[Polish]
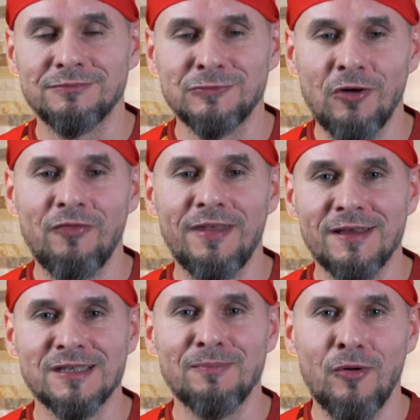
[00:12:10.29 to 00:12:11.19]
nowe
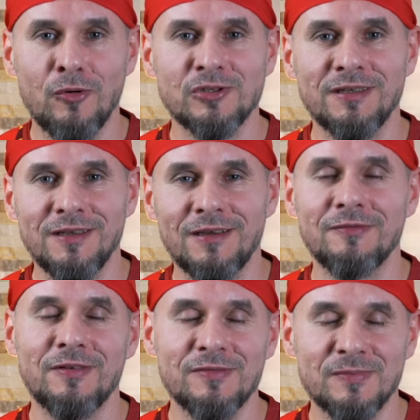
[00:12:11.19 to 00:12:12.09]
nasze położenia,
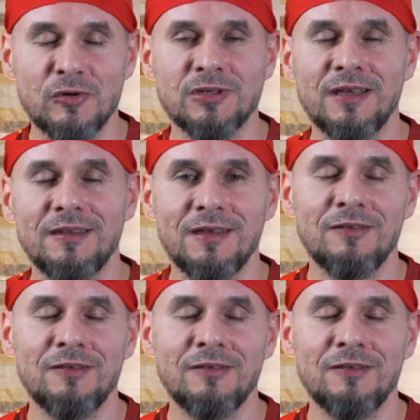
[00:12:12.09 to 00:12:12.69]
nowe współrzędne